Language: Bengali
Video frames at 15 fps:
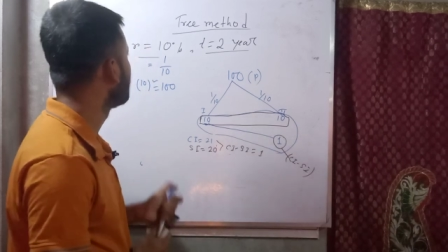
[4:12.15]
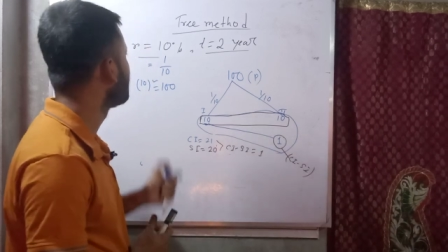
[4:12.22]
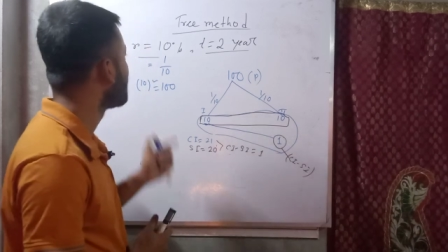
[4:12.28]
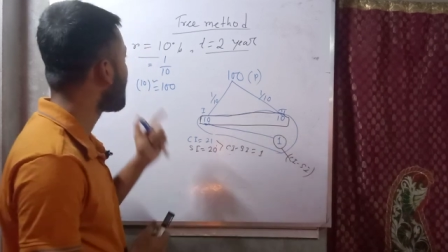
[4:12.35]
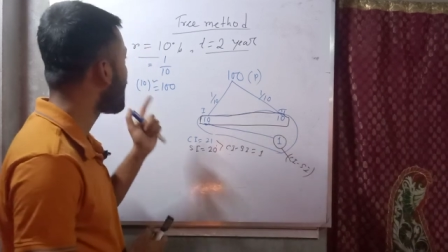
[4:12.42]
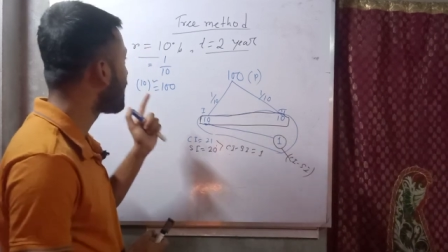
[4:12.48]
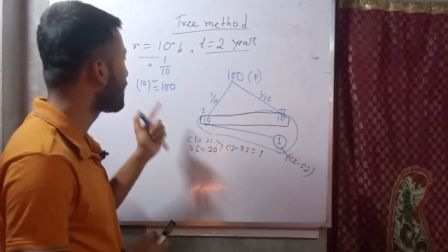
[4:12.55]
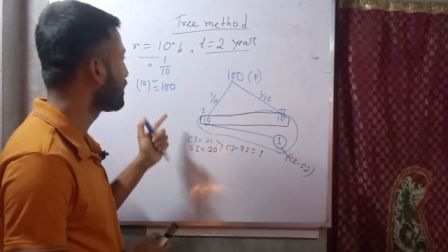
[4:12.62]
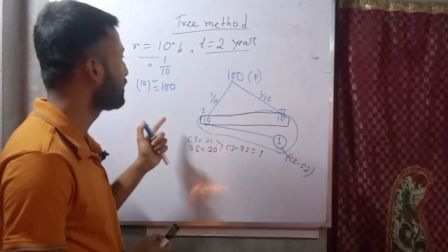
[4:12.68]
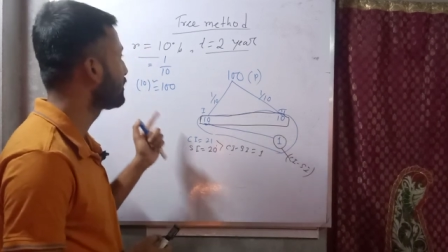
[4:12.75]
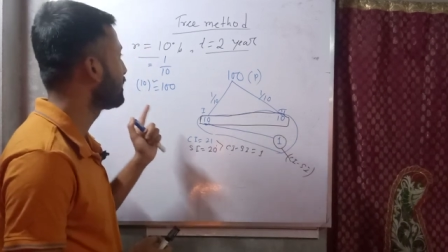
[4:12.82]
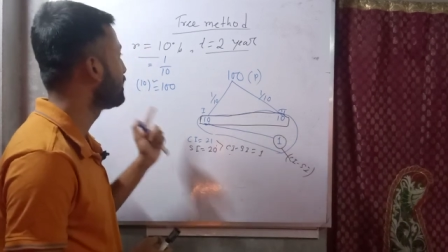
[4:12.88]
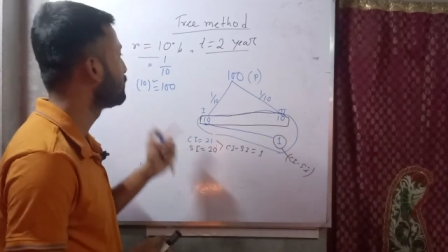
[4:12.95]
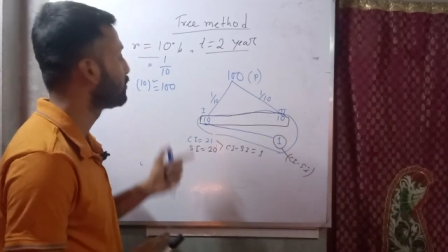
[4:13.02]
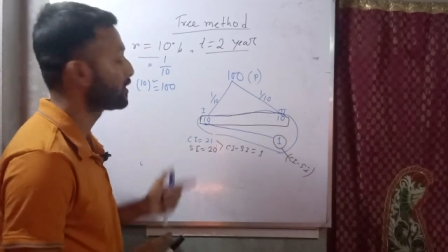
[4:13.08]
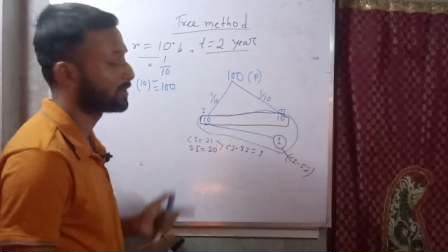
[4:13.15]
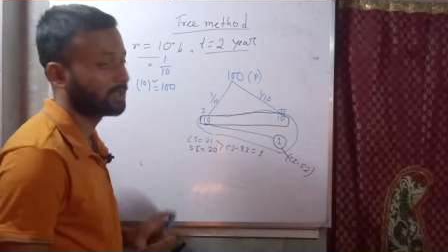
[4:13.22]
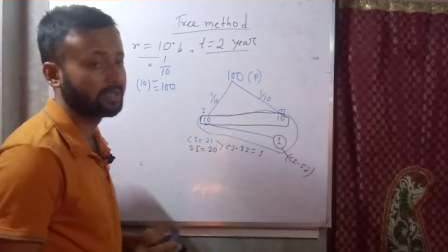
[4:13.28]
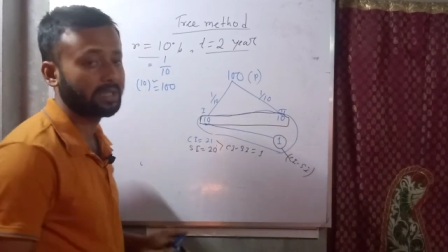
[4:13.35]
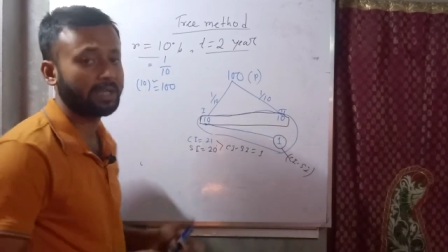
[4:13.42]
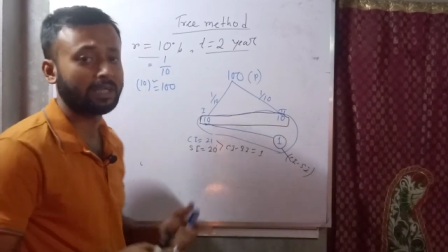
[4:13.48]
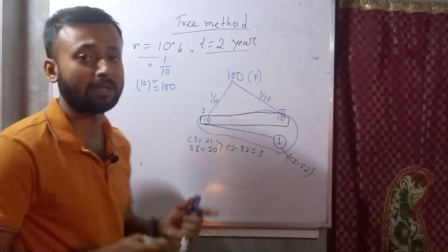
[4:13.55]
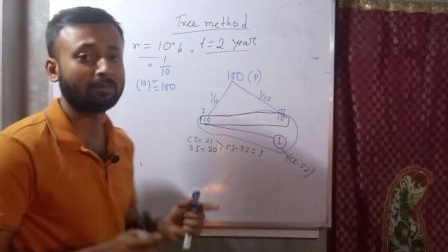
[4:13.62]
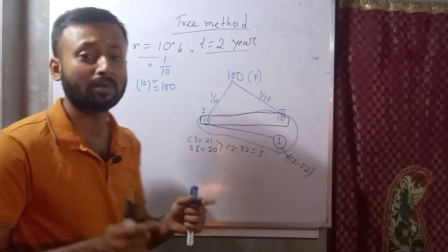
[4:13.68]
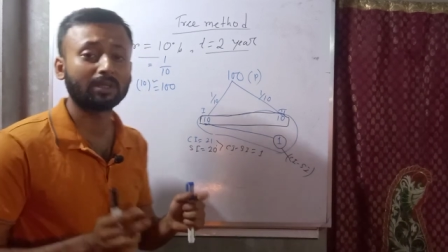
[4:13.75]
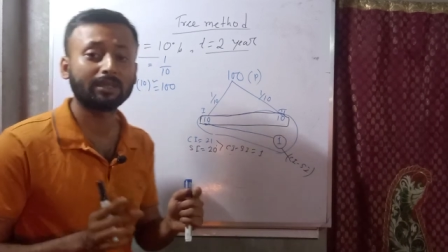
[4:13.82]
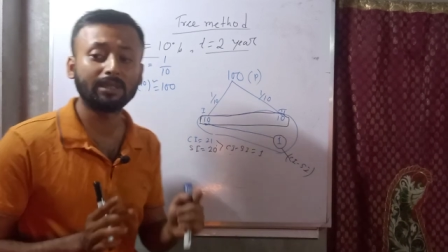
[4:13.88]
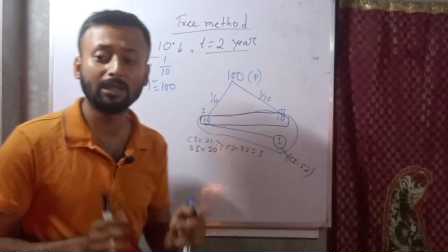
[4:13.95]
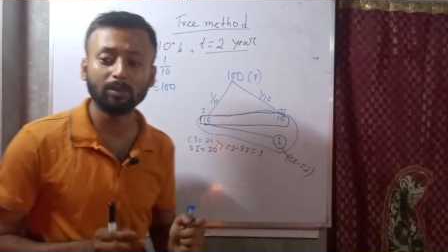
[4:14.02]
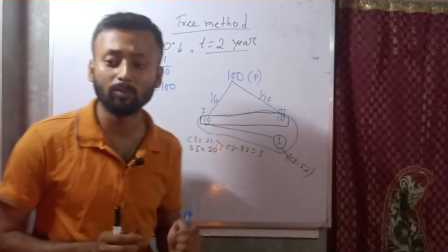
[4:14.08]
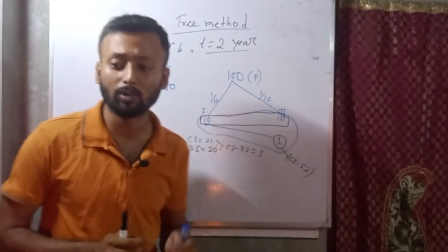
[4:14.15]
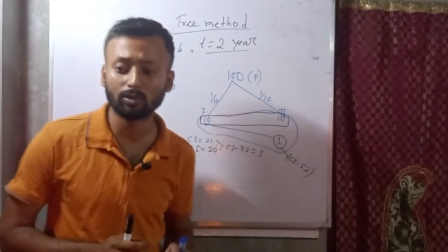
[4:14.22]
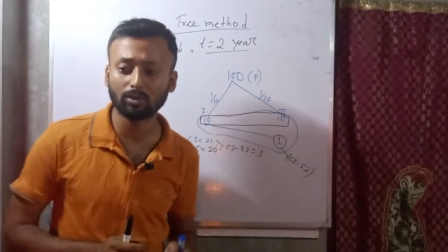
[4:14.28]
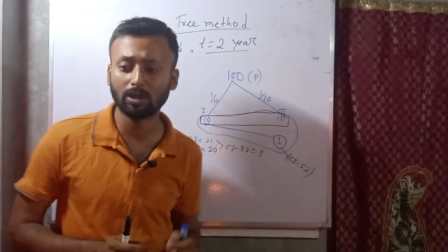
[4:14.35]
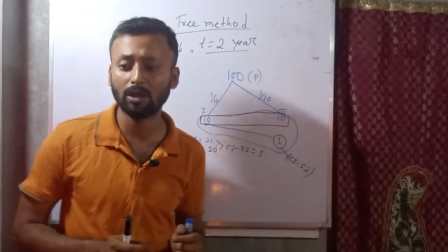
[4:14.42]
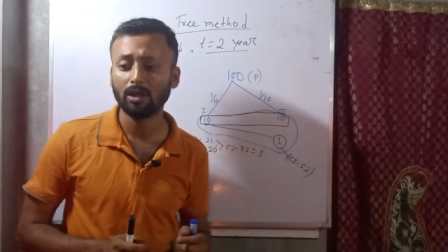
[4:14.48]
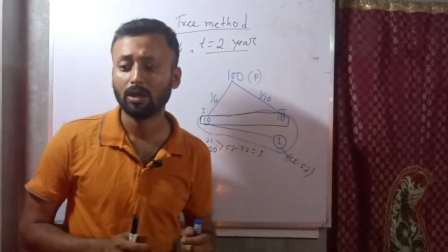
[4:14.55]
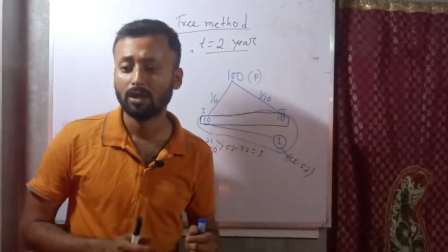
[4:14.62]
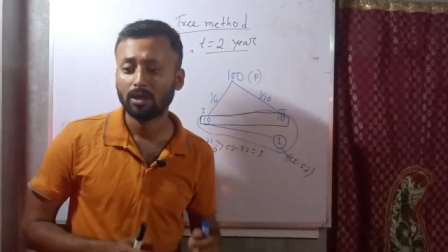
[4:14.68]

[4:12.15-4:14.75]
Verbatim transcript: এই আরের টেন পার্সেন্ট দিয়ে এটা আমরা তিন বছরে